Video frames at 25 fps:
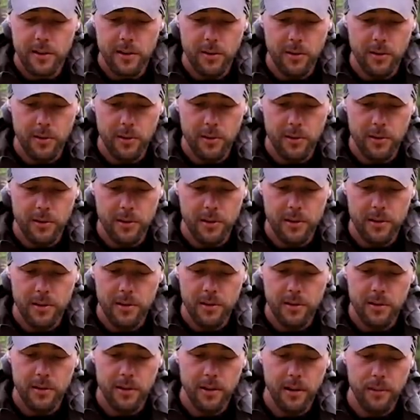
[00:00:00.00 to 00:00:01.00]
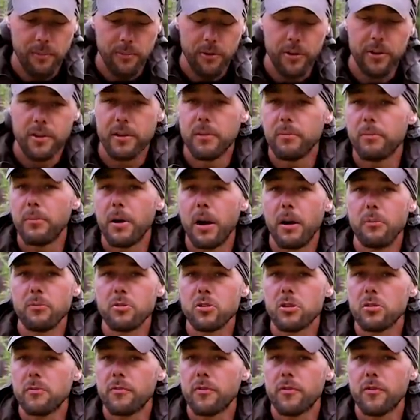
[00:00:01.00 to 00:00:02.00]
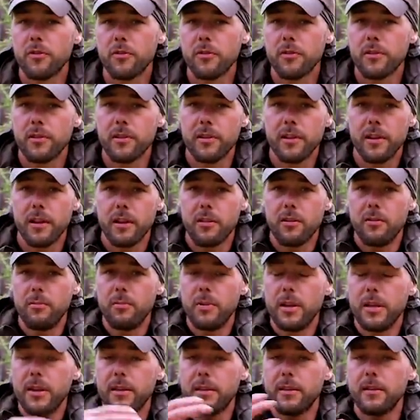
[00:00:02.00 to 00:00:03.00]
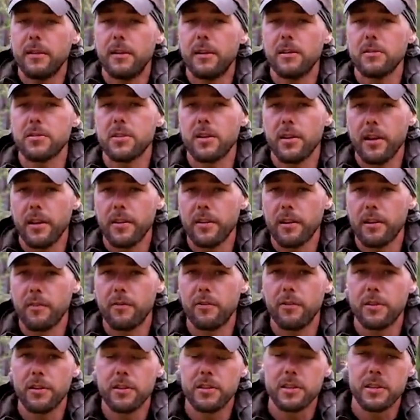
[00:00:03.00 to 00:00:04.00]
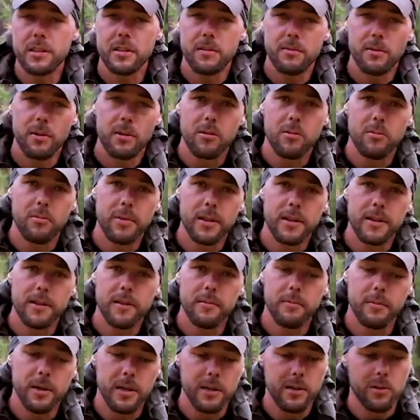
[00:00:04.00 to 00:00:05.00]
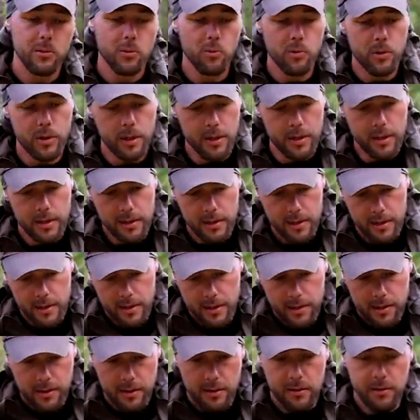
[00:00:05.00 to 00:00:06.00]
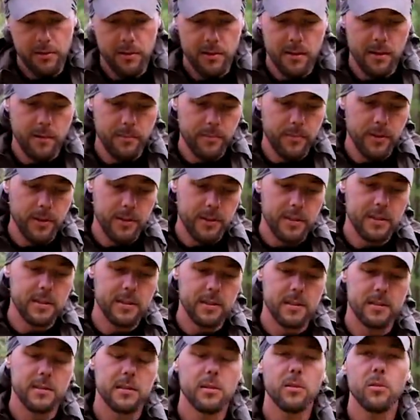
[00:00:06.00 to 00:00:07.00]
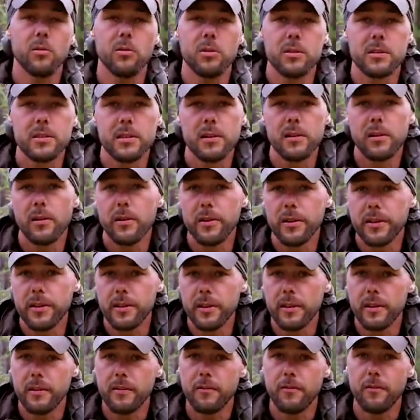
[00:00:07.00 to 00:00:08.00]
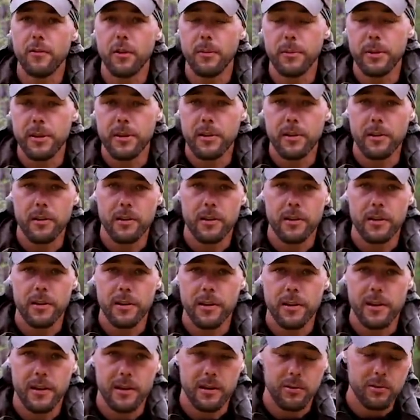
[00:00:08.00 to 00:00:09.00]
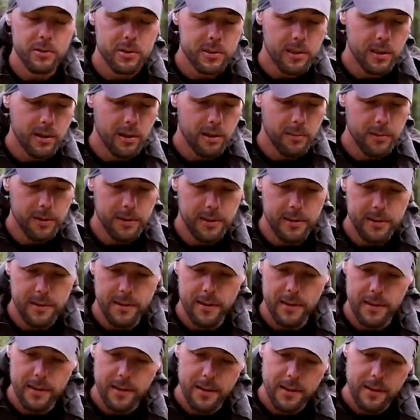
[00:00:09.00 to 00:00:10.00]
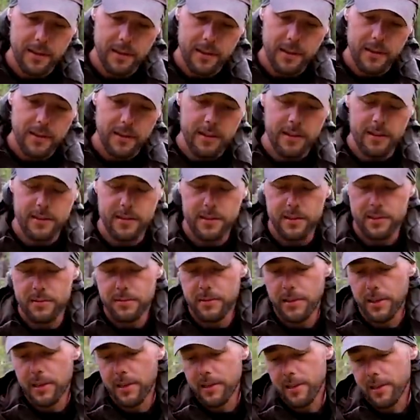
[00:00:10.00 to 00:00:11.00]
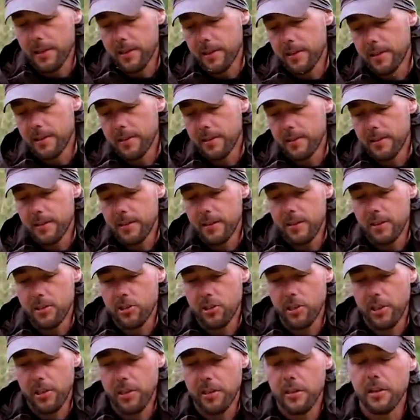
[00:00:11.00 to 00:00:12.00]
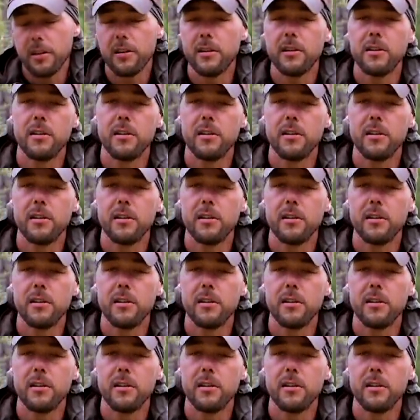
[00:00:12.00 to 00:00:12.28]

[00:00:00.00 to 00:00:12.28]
und habe dann einen Baumstumpf gefunden, der komplett auseinandergefallen ist, der war komplett marode und habe dann dieses Holz heute Vormittag herausgearbeitet. Es ist wirklich ein schöner